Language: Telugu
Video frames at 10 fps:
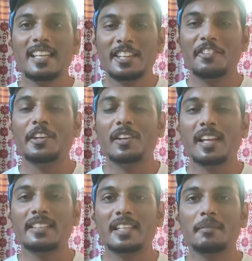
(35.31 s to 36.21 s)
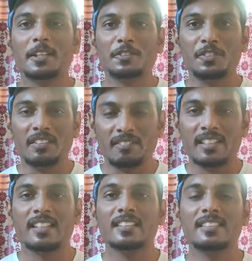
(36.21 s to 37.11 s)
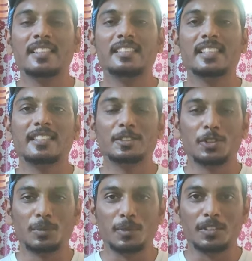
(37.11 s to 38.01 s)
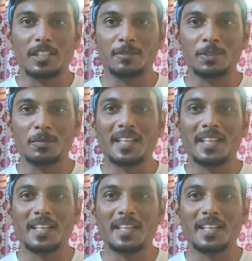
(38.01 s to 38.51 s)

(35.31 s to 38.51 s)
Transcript: ఈ వీడియోలో అయితే మనం విన్నర్స్ లిస్ట్ అయితే చూడబోతున్నాము